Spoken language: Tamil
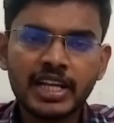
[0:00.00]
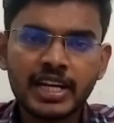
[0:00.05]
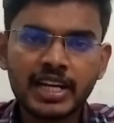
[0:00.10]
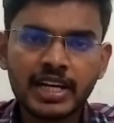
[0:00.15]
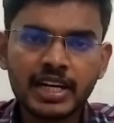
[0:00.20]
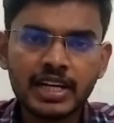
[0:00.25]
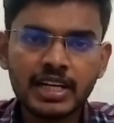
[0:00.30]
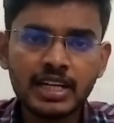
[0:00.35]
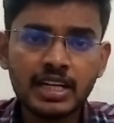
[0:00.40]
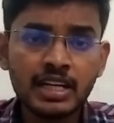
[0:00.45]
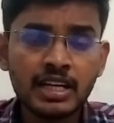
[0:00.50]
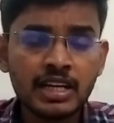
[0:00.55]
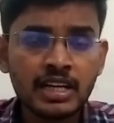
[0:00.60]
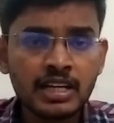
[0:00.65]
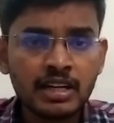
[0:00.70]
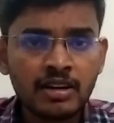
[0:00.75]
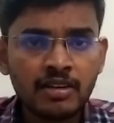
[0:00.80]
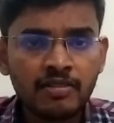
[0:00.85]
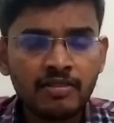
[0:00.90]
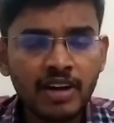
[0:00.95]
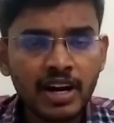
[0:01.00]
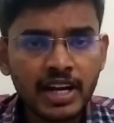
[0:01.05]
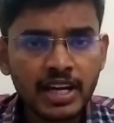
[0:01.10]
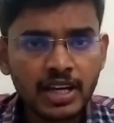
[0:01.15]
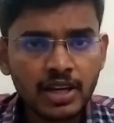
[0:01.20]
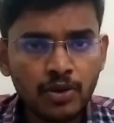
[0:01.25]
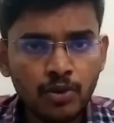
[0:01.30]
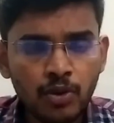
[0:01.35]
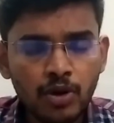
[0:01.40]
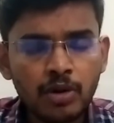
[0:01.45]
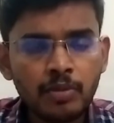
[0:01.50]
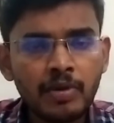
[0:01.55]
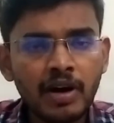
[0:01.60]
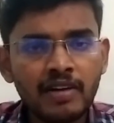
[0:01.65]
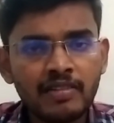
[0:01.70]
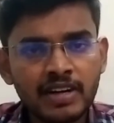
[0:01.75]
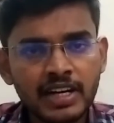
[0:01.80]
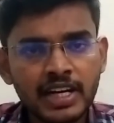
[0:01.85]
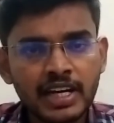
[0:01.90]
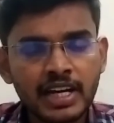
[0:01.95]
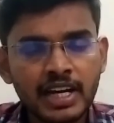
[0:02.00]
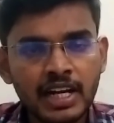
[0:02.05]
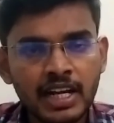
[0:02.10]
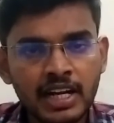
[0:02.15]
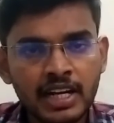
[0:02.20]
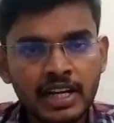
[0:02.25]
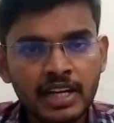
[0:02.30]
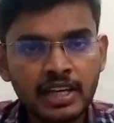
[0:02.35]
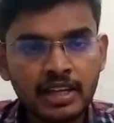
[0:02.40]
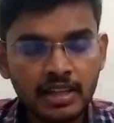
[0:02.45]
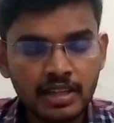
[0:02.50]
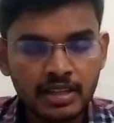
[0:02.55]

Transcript: நேரங்களில் வடக்கு உள் மாவட்டங்களான